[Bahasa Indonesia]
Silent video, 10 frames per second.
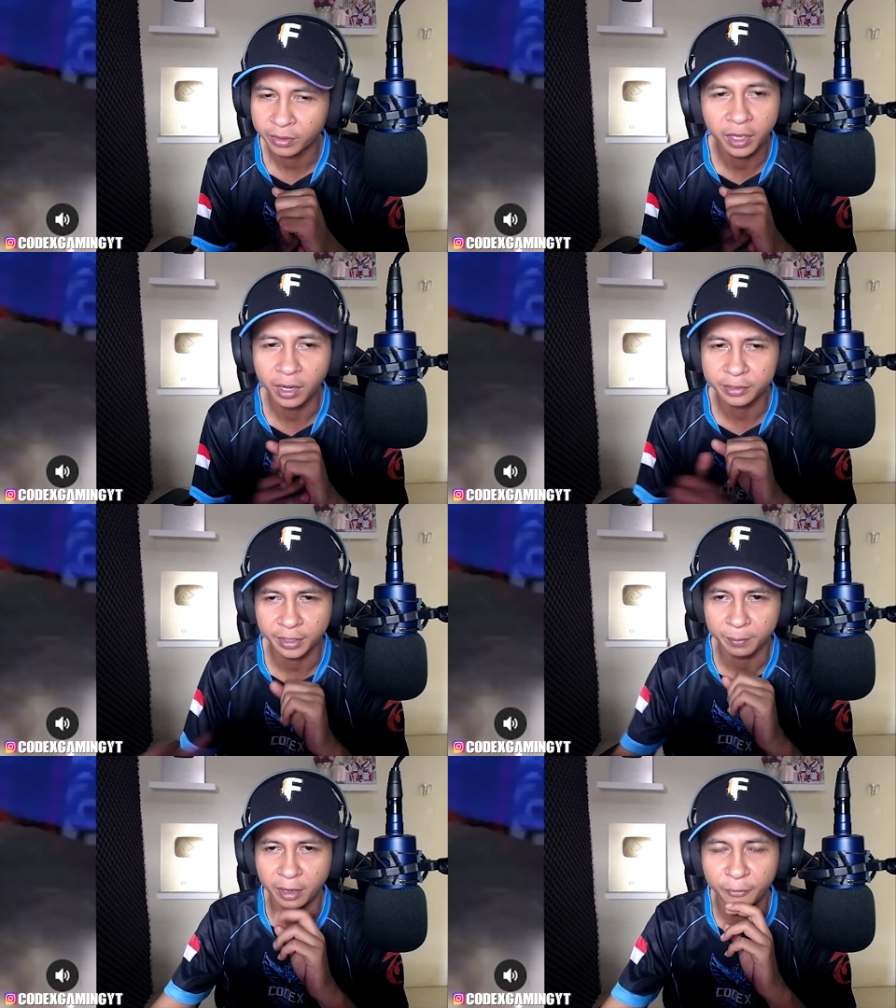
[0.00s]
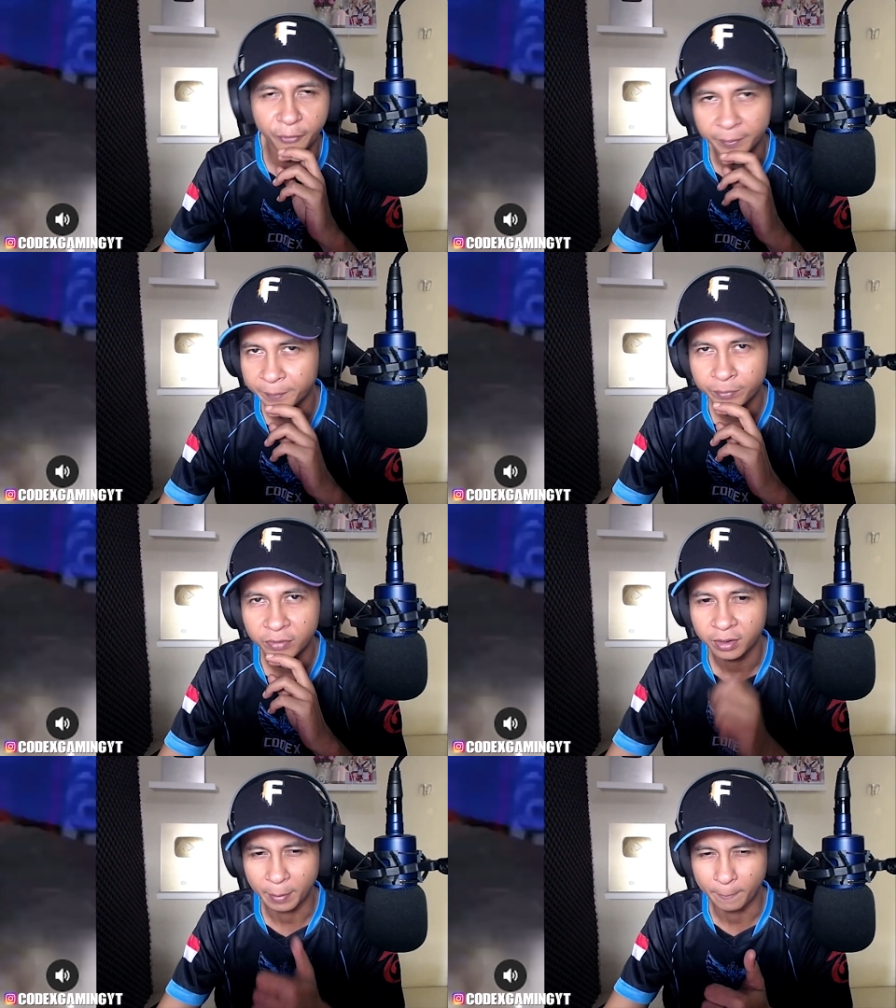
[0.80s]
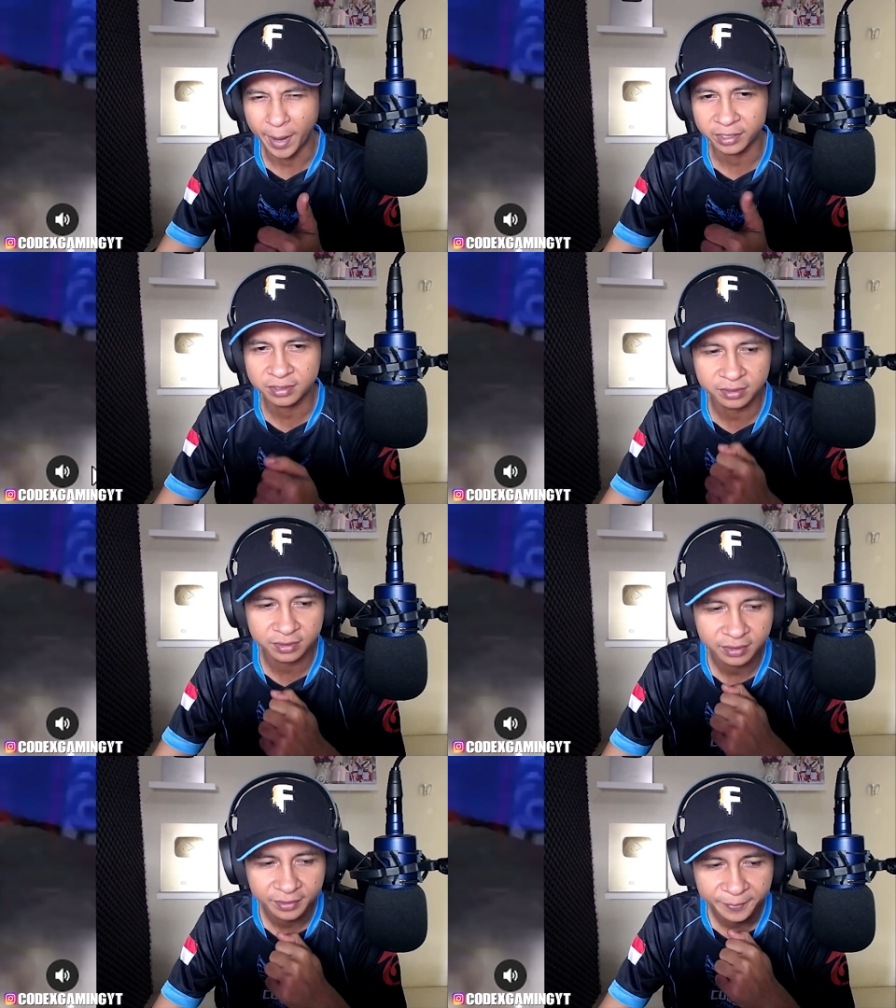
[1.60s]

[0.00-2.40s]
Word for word: Gila sih emang Avon. The best.